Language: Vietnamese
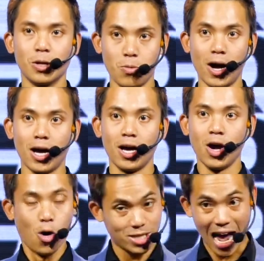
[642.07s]
Đúng không ạ?
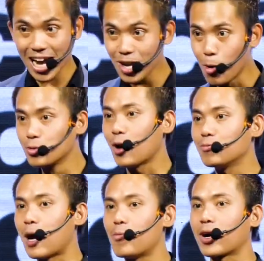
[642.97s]
Hồi sáng anh Hùng cho
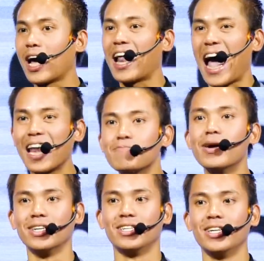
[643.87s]
chúng ta một cái là ăn
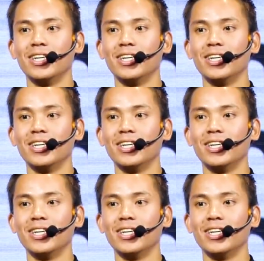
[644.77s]
mừng.